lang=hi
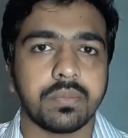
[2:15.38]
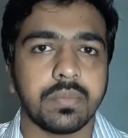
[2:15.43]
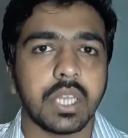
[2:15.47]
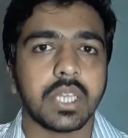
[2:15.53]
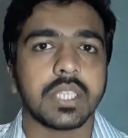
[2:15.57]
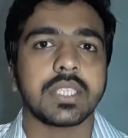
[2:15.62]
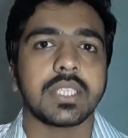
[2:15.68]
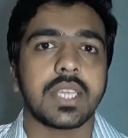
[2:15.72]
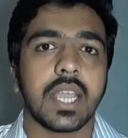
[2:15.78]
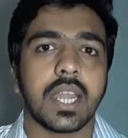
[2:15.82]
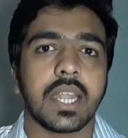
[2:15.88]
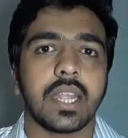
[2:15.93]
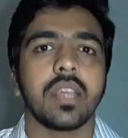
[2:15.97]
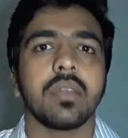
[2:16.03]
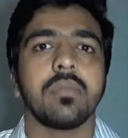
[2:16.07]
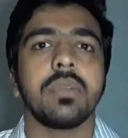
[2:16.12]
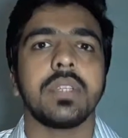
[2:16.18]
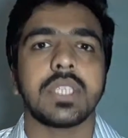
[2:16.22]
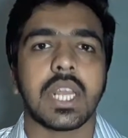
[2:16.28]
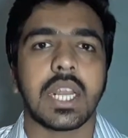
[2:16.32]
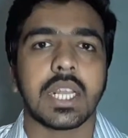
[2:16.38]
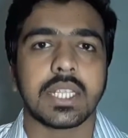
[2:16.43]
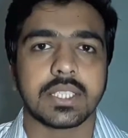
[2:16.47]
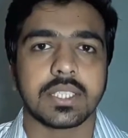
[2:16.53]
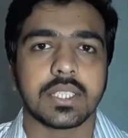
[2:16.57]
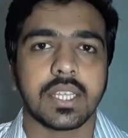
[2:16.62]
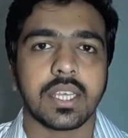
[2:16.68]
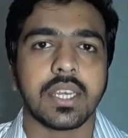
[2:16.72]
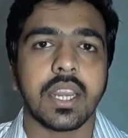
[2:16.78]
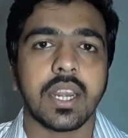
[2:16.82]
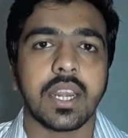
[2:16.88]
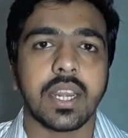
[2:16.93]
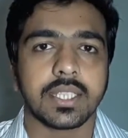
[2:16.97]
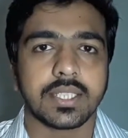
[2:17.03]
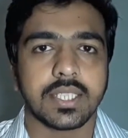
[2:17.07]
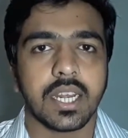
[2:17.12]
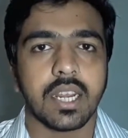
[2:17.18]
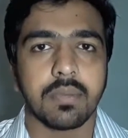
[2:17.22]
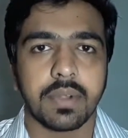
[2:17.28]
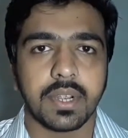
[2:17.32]
दस घंटे भी चला सकते हैं यानी
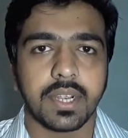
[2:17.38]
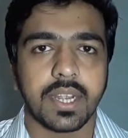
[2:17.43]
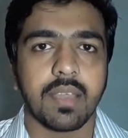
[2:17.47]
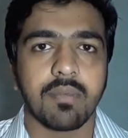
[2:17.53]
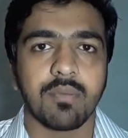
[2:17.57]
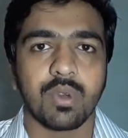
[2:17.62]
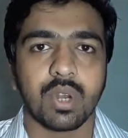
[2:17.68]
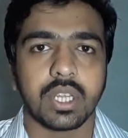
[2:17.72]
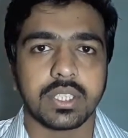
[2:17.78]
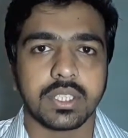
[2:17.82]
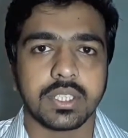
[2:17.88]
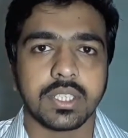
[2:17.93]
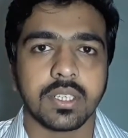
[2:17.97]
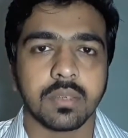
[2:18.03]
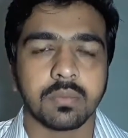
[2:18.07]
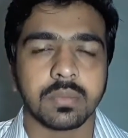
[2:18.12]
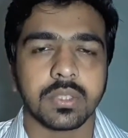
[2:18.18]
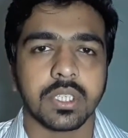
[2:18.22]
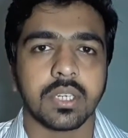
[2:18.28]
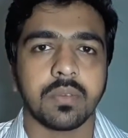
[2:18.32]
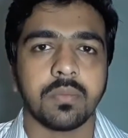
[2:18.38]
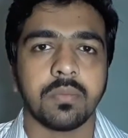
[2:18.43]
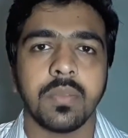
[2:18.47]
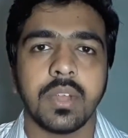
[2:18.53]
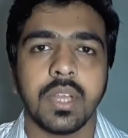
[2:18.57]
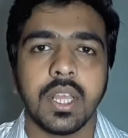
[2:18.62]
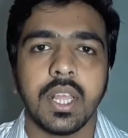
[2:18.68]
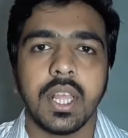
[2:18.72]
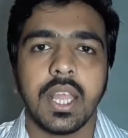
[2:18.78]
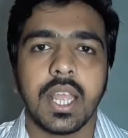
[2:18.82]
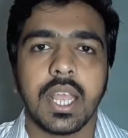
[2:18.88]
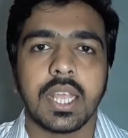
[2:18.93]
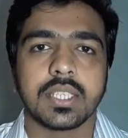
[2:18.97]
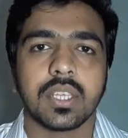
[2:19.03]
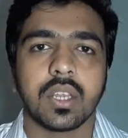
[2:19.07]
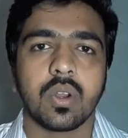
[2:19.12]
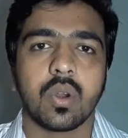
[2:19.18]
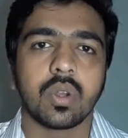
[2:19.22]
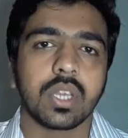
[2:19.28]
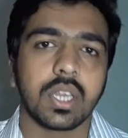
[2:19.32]
रीजनेबल टाइम होना चाहिए कम से कम
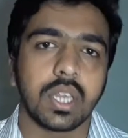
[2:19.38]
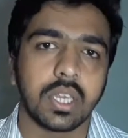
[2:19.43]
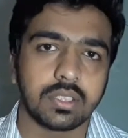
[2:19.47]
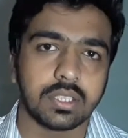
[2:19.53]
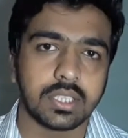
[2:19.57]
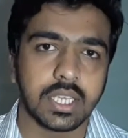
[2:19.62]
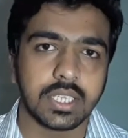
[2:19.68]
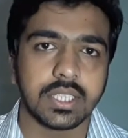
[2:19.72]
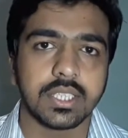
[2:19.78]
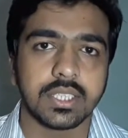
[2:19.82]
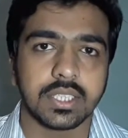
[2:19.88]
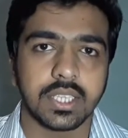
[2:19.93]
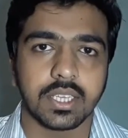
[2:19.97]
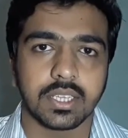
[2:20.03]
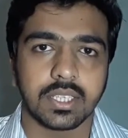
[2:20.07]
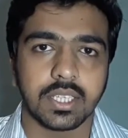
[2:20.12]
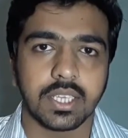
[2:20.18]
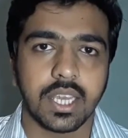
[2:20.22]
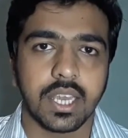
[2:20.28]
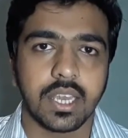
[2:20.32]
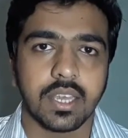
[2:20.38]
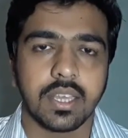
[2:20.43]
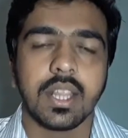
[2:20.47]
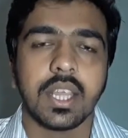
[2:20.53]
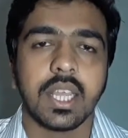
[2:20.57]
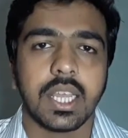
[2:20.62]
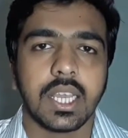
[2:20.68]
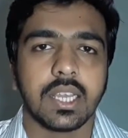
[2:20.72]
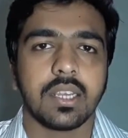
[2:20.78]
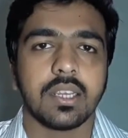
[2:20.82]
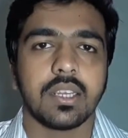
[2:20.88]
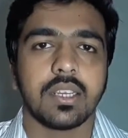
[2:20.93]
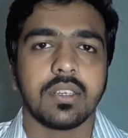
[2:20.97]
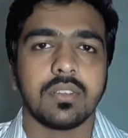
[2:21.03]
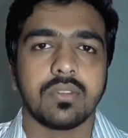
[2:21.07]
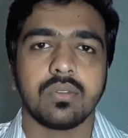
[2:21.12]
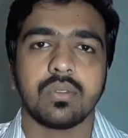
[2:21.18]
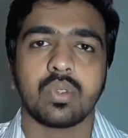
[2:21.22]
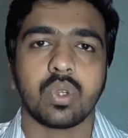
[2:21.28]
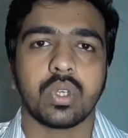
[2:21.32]
ऐसा ना हो कि छः दिन चलती है
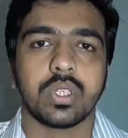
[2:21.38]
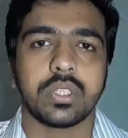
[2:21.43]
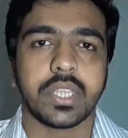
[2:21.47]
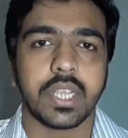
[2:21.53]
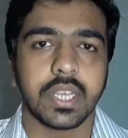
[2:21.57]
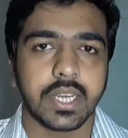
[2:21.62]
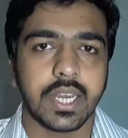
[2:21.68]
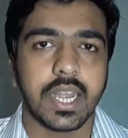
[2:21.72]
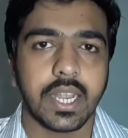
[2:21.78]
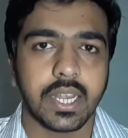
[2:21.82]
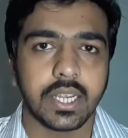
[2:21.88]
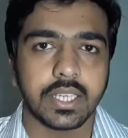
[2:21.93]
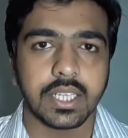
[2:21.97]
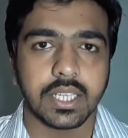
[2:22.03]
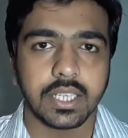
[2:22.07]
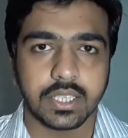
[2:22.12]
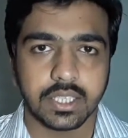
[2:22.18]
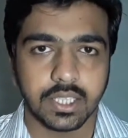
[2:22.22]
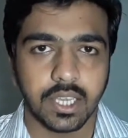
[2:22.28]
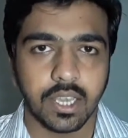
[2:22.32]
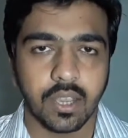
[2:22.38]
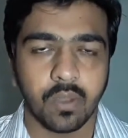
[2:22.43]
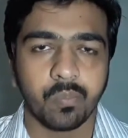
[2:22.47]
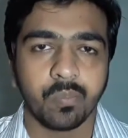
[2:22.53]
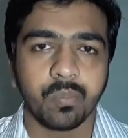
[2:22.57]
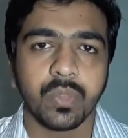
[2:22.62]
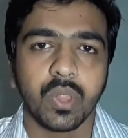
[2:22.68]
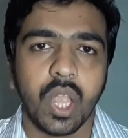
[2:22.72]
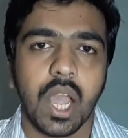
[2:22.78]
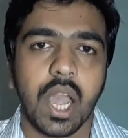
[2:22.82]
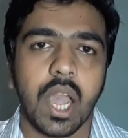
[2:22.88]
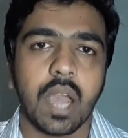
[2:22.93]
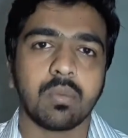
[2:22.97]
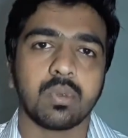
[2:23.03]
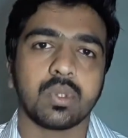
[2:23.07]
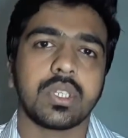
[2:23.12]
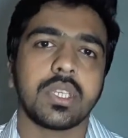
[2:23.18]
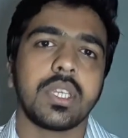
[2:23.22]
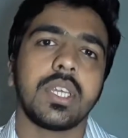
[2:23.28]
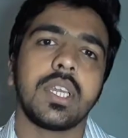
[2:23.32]
सॉरी छः घंटे चलती है
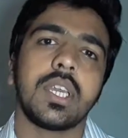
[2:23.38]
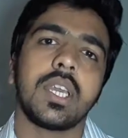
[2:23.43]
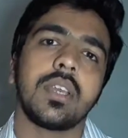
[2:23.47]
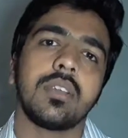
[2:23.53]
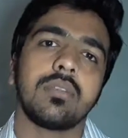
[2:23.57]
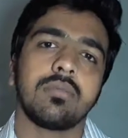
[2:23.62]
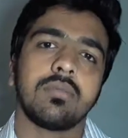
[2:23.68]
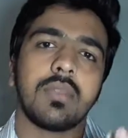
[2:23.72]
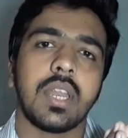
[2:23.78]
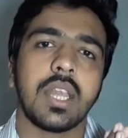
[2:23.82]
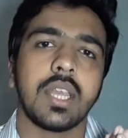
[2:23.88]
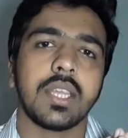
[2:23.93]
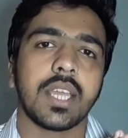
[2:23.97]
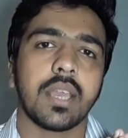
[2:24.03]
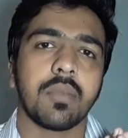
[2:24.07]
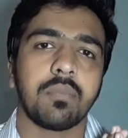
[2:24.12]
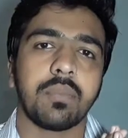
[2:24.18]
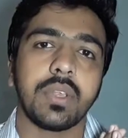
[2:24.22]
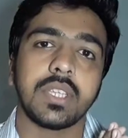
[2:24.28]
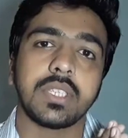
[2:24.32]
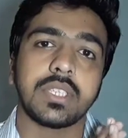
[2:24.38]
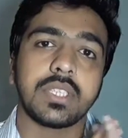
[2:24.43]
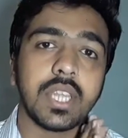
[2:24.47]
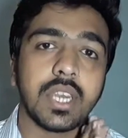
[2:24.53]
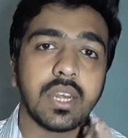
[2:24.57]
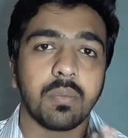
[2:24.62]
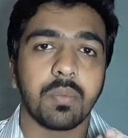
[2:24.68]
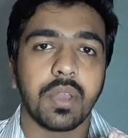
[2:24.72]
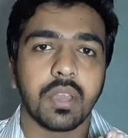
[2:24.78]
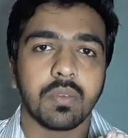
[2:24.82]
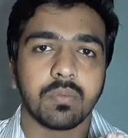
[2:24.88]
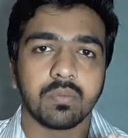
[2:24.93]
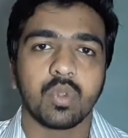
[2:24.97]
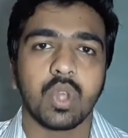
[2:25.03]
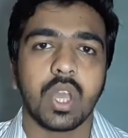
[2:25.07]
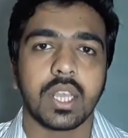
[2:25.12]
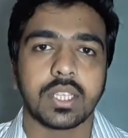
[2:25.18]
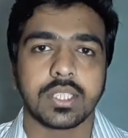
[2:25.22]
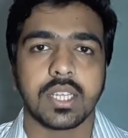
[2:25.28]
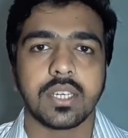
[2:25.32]
आप उसे ले जाए बीस दिन पे
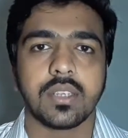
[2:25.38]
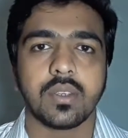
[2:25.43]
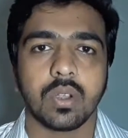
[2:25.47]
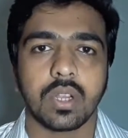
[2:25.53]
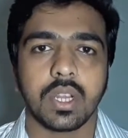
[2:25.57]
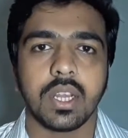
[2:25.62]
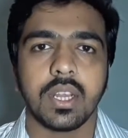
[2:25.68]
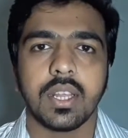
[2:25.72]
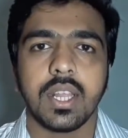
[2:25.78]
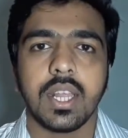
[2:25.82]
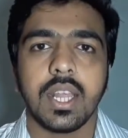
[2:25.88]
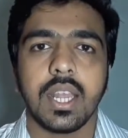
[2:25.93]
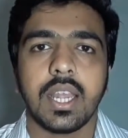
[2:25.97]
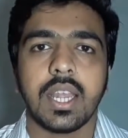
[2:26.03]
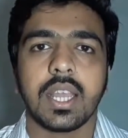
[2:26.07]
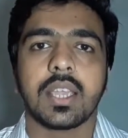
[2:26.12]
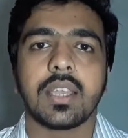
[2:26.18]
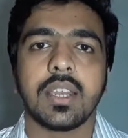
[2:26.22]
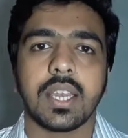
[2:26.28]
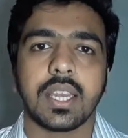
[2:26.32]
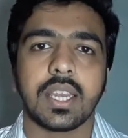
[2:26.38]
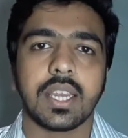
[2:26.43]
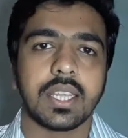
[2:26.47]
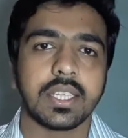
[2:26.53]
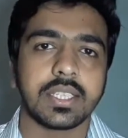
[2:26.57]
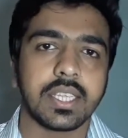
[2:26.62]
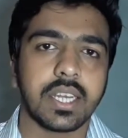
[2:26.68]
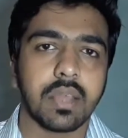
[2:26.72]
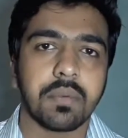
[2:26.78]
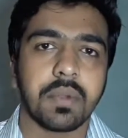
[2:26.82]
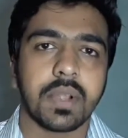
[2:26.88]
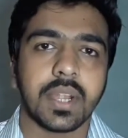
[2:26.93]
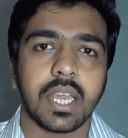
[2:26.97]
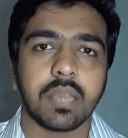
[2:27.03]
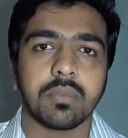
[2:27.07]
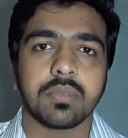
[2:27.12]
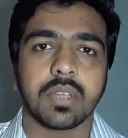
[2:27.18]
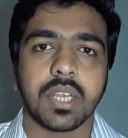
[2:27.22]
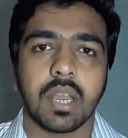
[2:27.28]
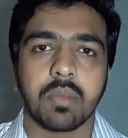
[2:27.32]
तो ऐसा नहीं होगा लेकिन एक रीजनेबल
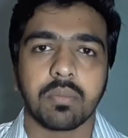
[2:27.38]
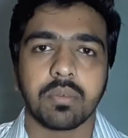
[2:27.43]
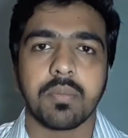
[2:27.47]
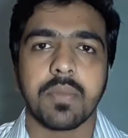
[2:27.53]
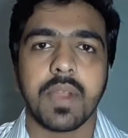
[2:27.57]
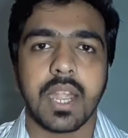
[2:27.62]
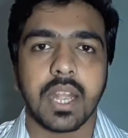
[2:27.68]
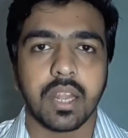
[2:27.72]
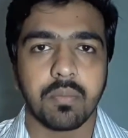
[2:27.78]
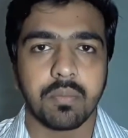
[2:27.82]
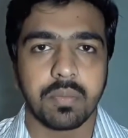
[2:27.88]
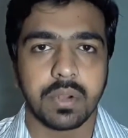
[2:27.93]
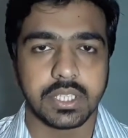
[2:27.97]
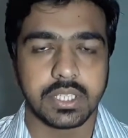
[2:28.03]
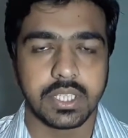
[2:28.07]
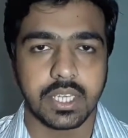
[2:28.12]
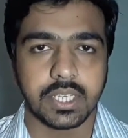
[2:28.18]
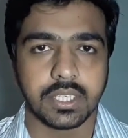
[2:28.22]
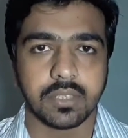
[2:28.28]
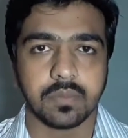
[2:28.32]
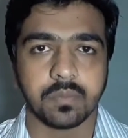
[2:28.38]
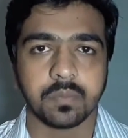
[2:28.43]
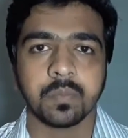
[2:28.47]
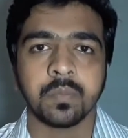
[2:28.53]
टाइम तक आपकी बैटरी बढ़ जाएगी